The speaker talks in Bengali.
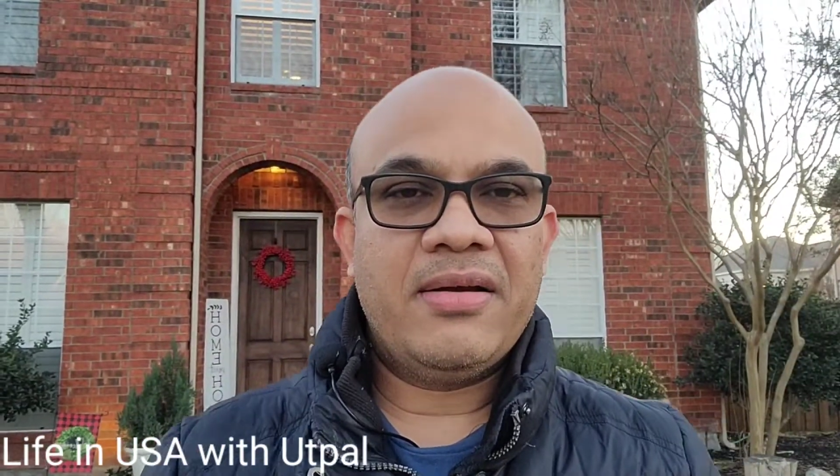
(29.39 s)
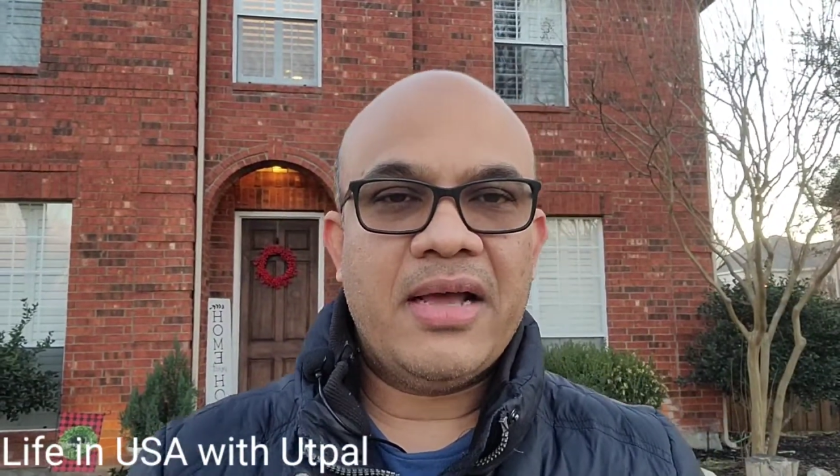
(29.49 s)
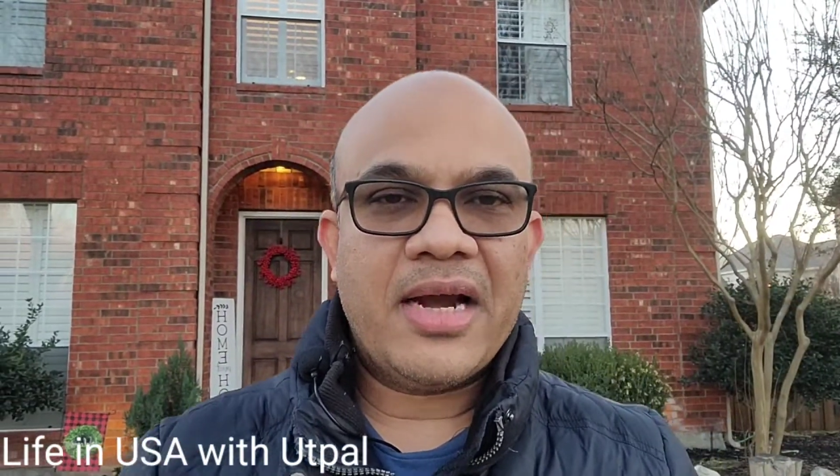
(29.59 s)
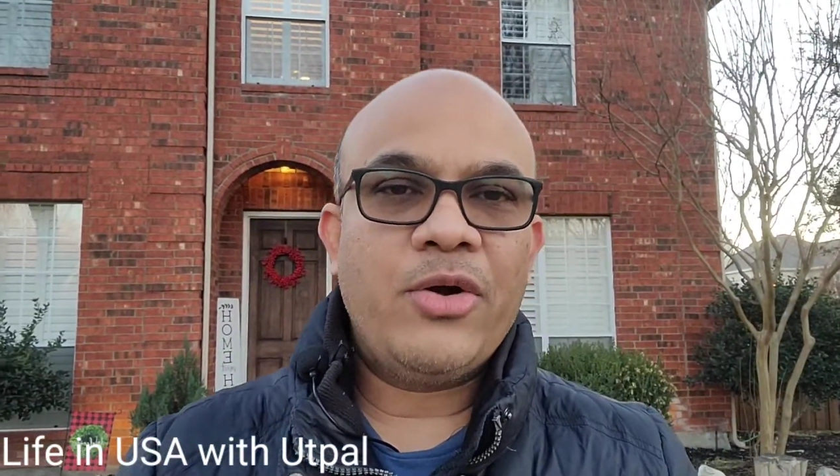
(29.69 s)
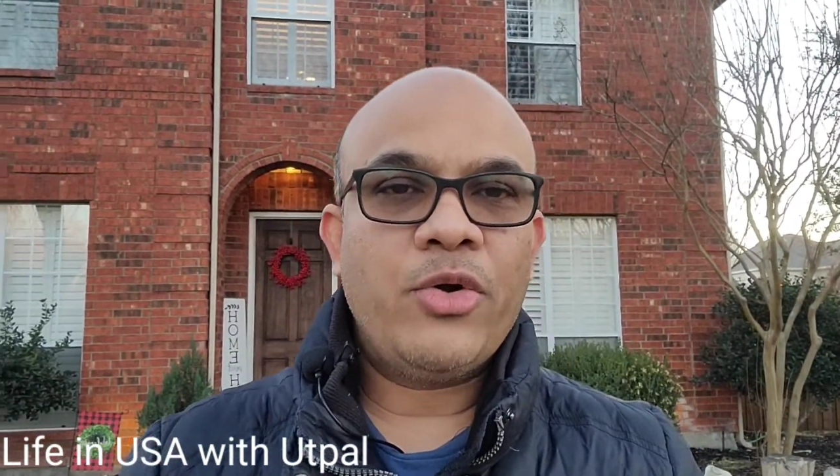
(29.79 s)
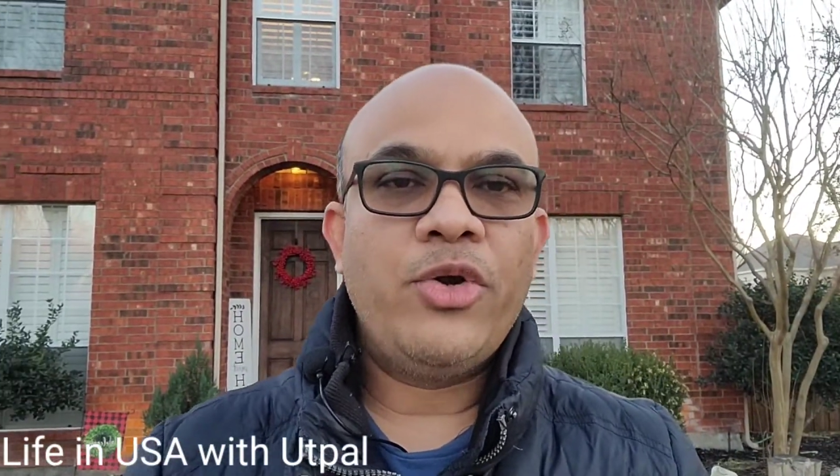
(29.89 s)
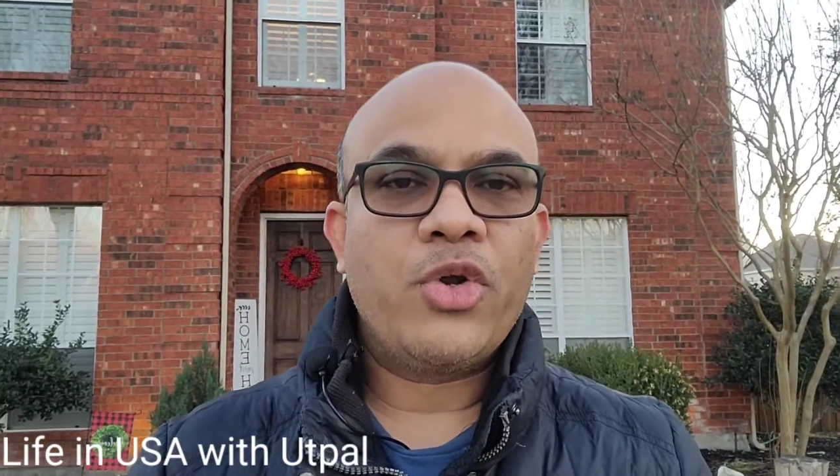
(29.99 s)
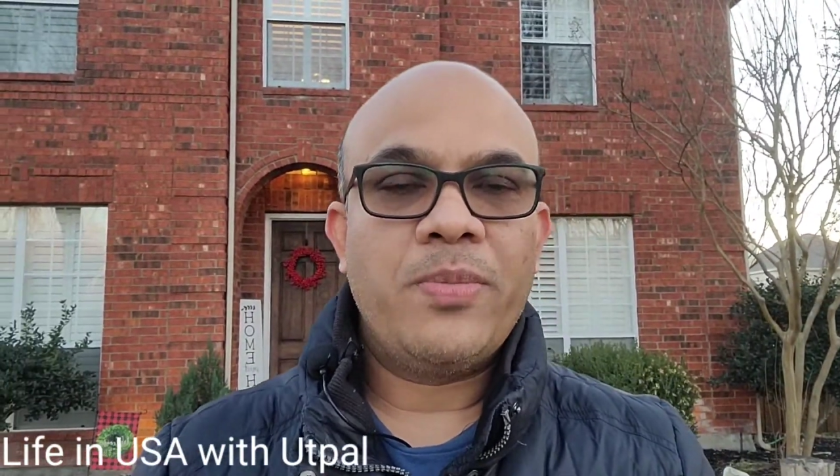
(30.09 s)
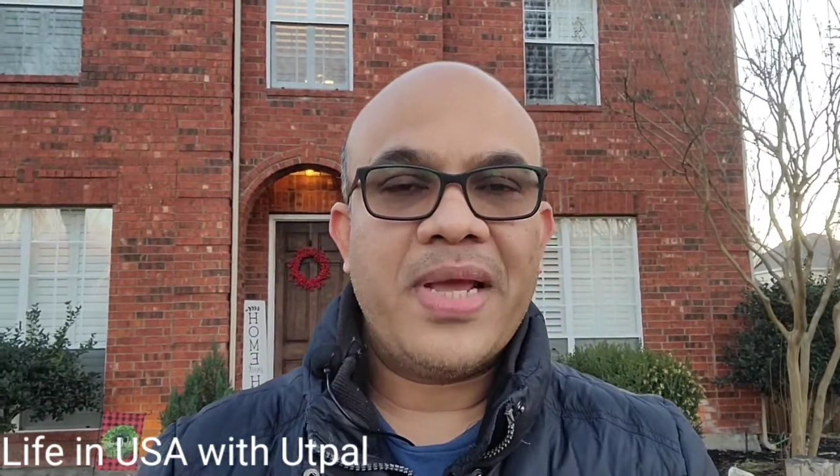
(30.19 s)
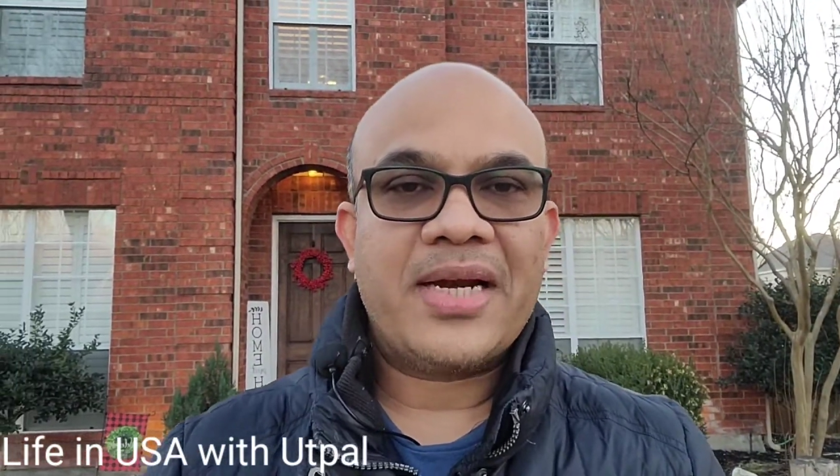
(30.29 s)
অ্যারাউন্ড
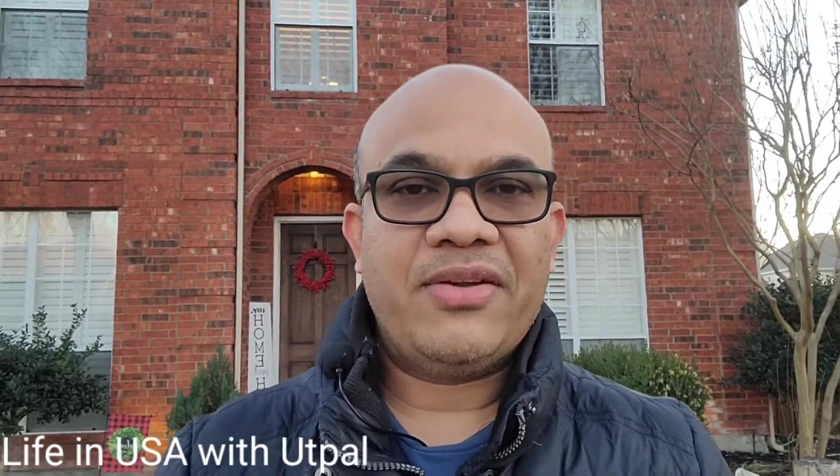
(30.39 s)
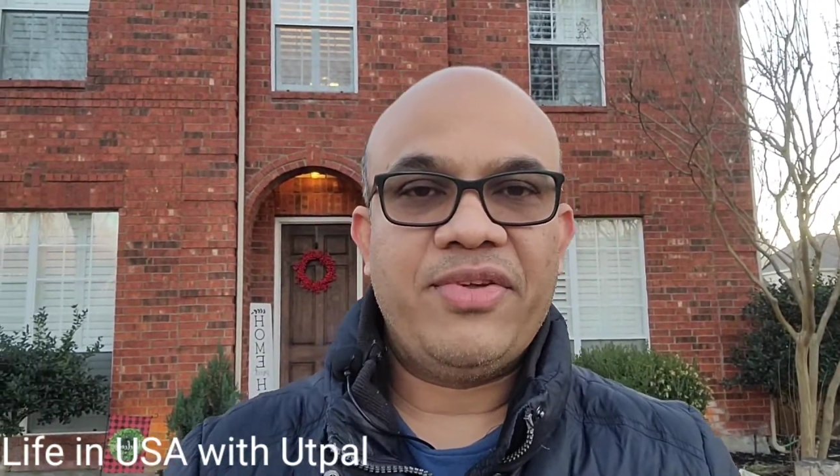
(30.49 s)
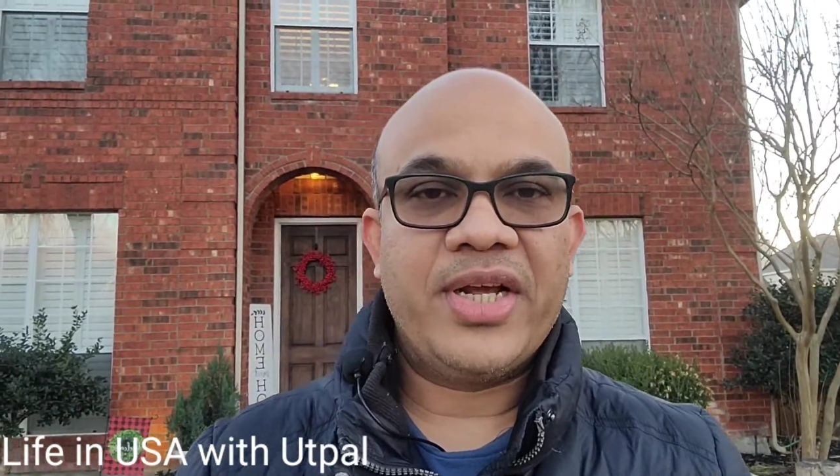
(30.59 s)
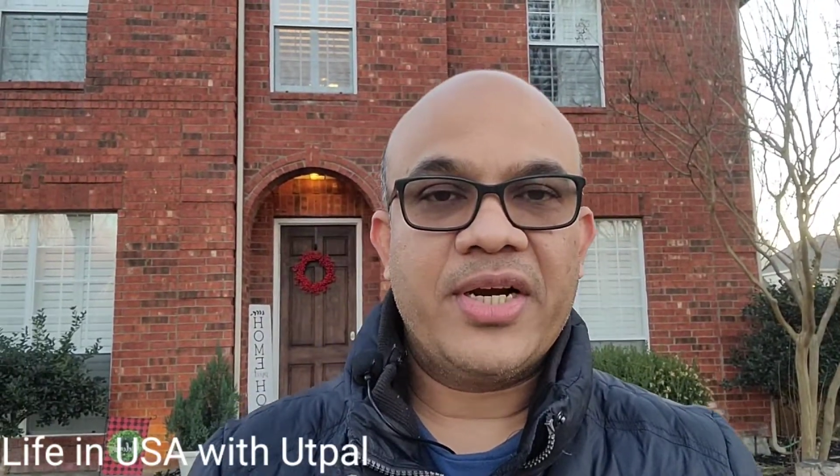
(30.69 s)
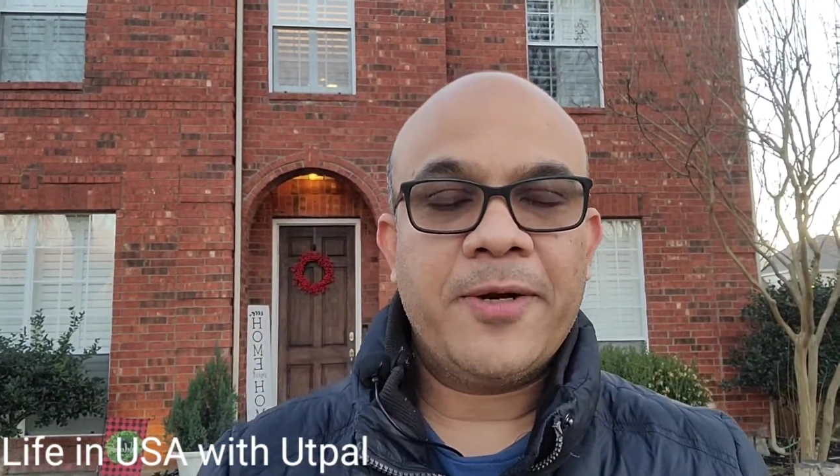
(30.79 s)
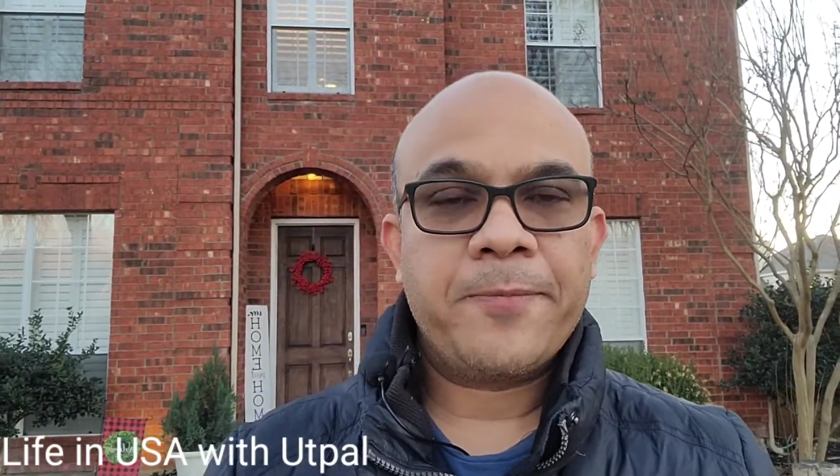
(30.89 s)
ওইরকমই একটা ফিগার